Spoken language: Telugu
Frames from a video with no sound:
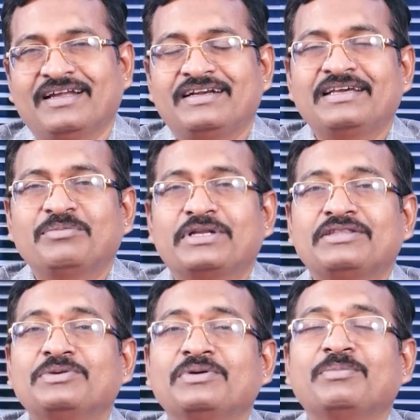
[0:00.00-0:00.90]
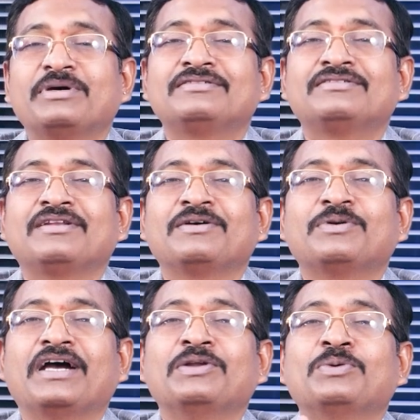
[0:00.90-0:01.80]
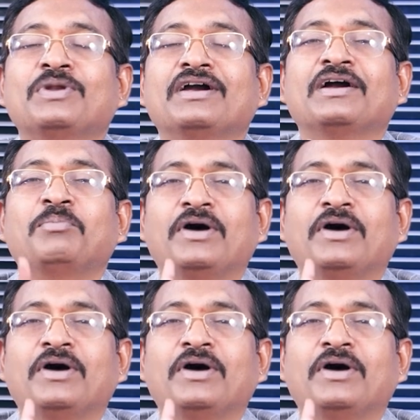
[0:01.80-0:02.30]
అంటే ప్రతికూల పరిస్థితుల్లో కూడా అనుకూలంగా